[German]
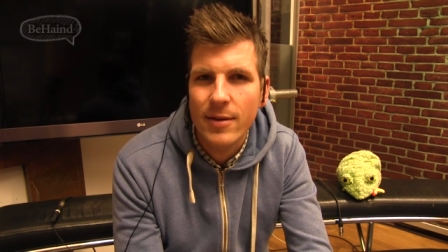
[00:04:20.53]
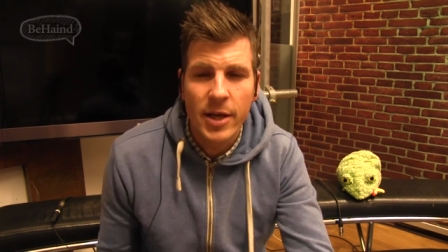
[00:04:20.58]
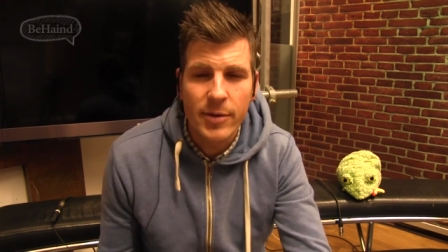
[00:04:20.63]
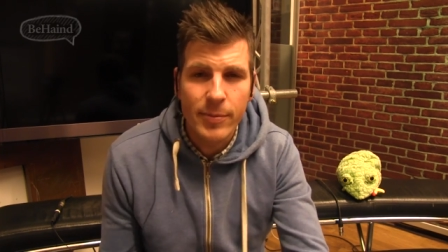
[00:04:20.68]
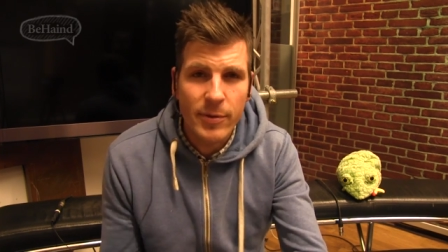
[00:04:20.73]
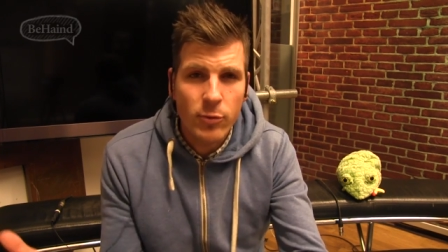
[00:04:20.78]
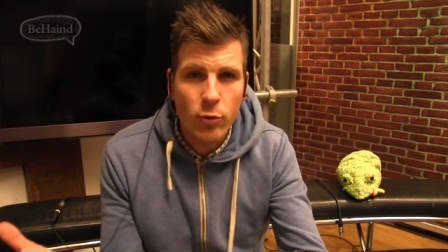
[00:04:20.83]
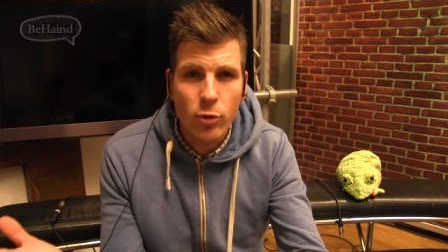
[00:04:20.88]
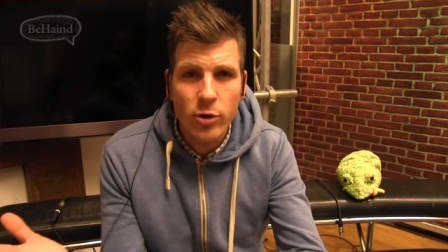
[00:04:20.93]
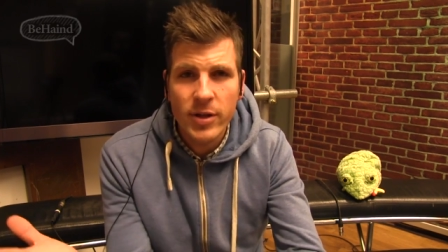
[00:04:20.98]
Ich
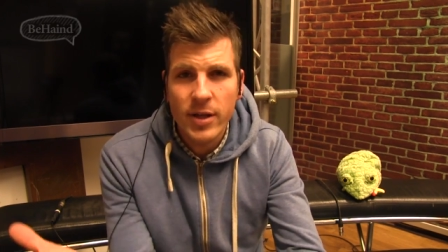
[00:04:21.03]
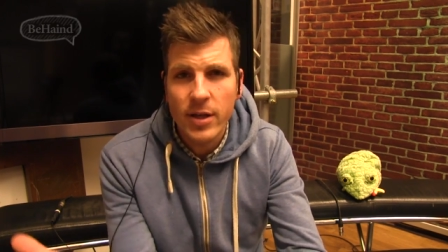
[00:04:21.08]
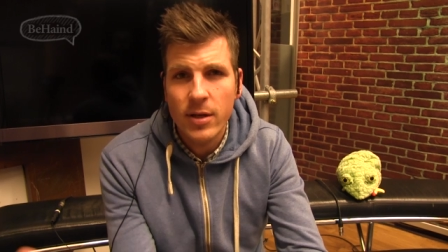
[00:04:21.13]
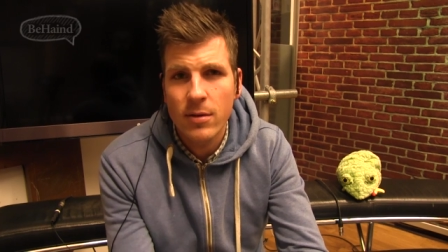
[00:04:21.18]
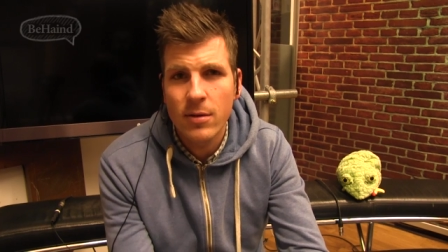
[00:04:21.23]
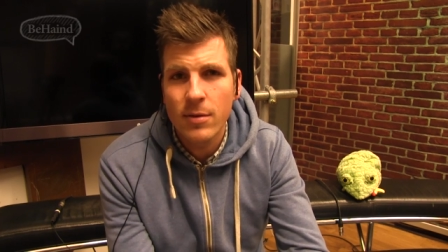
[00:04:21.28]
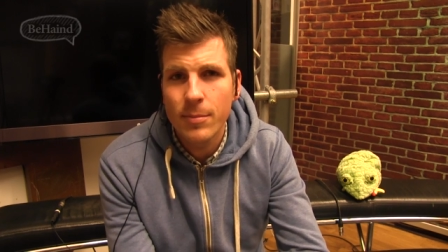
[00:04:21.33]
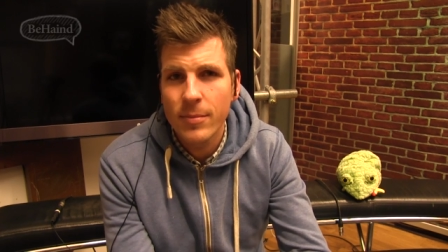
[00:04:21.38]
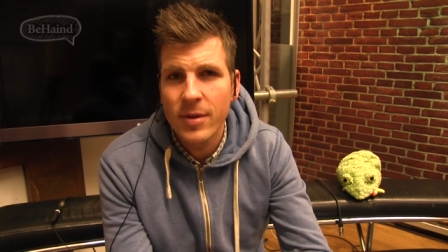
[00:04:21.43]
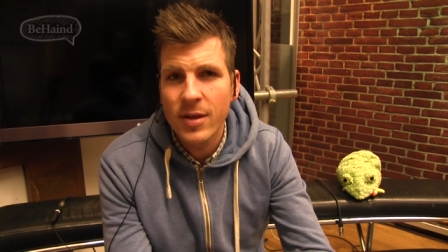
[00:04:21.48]
persönlich
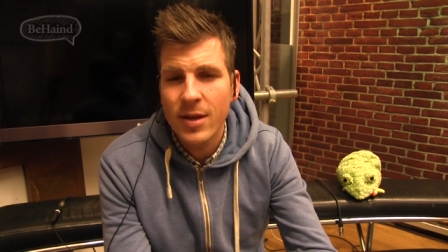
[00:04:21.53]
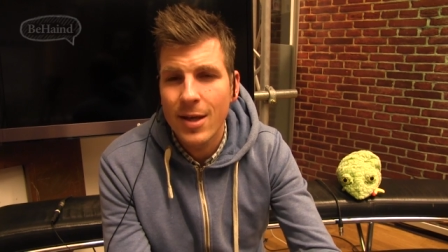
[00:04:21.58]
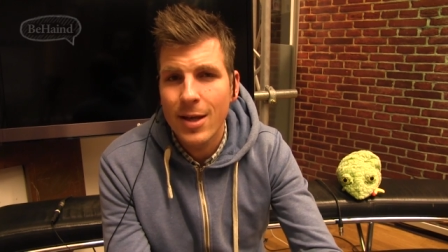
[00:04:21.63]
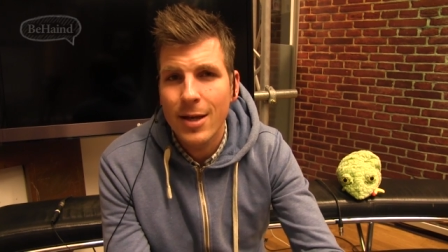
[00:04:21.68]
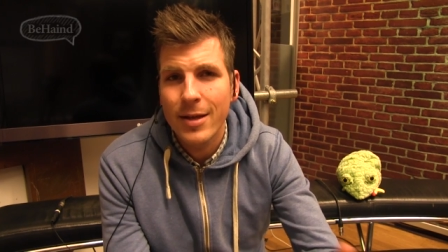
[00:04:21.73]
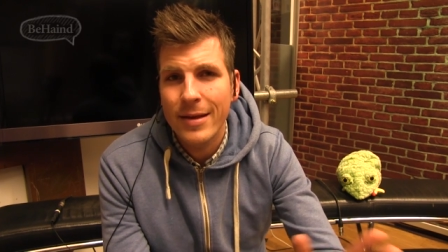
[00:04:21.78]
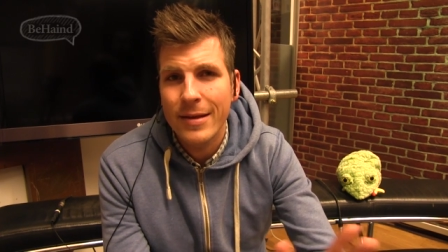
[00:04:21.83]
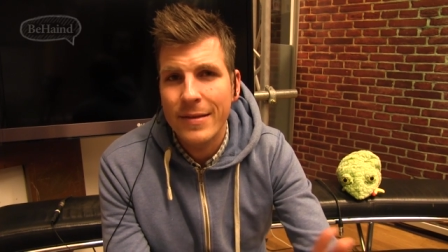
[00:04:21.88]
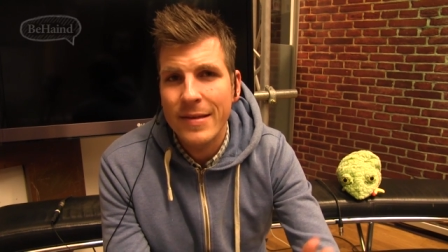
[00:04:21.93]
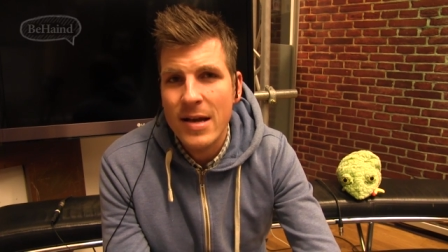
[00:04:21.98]
hätte mich
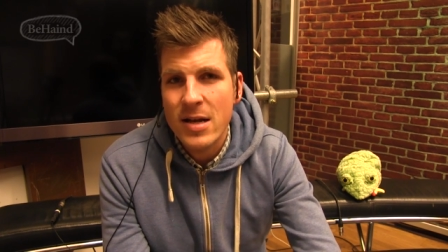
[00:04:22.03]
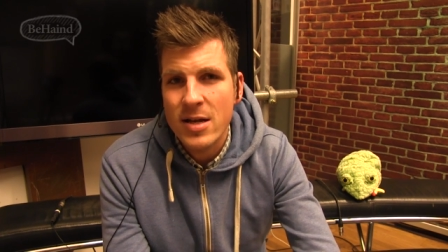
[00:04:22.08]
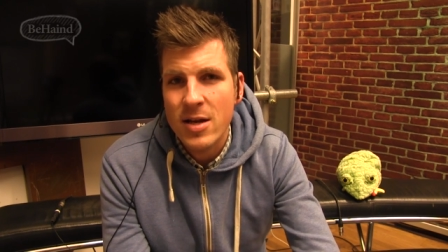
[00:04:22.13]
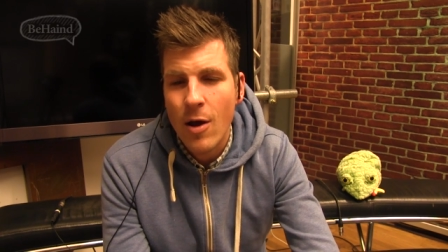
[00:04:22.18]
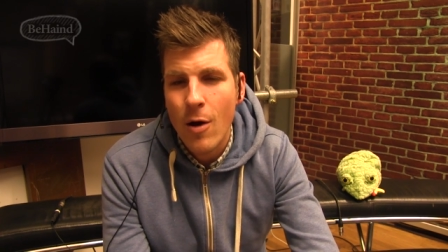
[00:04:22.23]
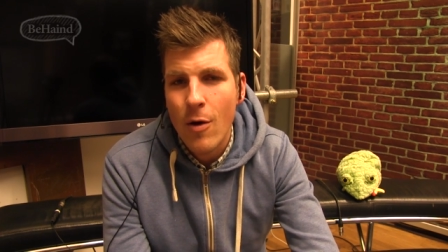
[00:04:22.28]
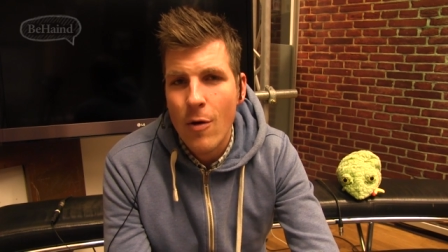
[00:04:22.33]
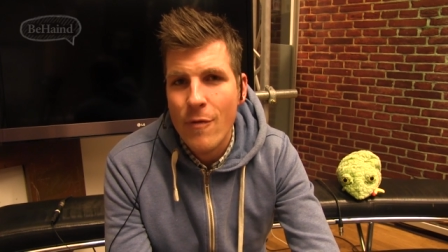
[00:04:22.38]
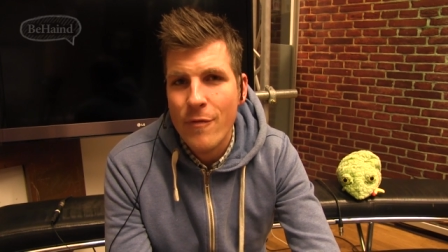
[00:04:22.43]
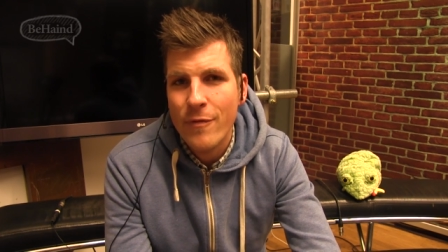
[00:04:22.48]
ehrlich gesagt
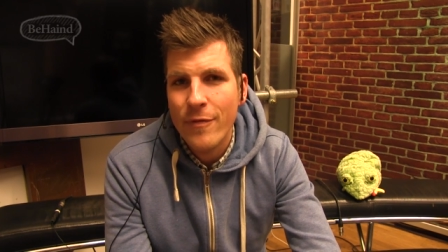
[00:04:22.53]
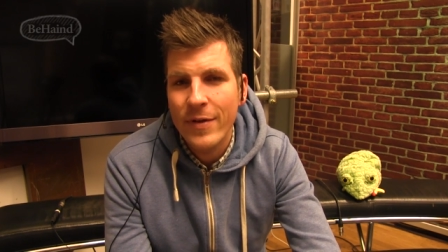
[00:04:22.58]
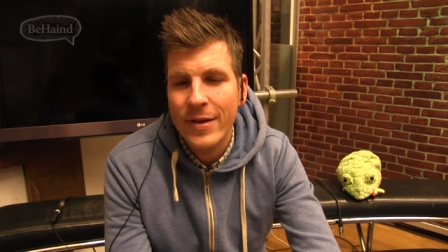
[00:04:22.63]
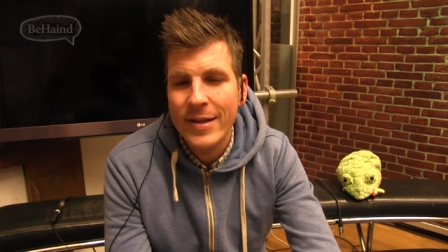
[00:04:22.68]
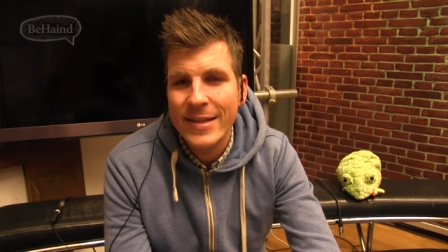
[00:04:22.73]
auf